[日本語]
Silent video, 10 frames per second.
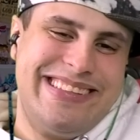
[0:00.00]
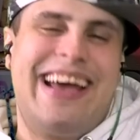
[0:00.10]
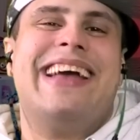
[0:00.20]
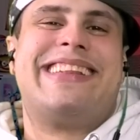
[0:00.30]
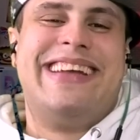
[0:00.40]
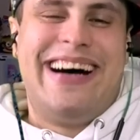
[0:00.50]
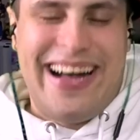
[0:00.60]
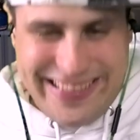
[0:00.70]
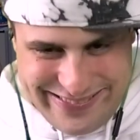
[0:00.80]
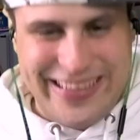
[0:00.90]
腹減った
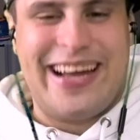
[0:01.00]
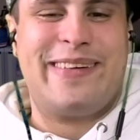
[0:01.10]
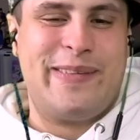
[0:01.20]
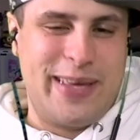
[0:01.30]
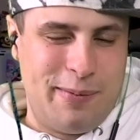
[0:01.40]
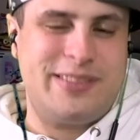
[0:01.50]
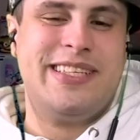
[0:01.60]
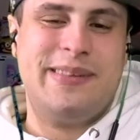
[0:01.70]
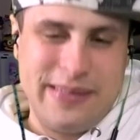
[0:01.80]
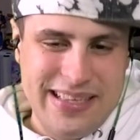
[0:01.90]
わかるこの気持
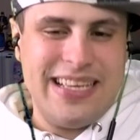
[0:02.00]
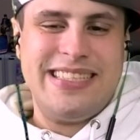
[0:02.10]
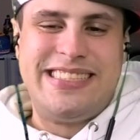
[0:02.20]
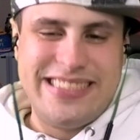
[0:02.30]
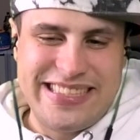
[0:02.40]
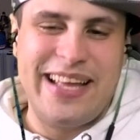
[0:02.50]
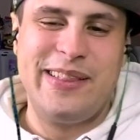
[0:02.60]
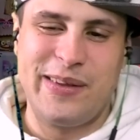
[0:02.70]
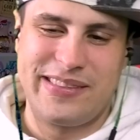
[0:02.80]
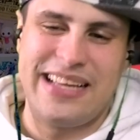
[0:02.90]
ち自
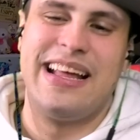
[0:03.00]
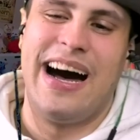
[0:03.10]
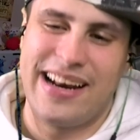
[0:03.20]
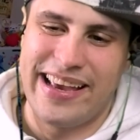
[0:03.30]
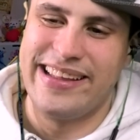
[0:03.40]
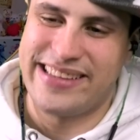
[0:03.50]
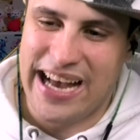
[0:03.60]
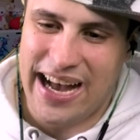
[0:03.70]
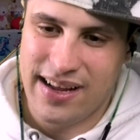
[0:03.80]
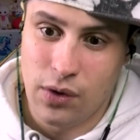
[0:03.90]
然とただ腹減っ
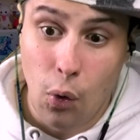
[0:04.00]
た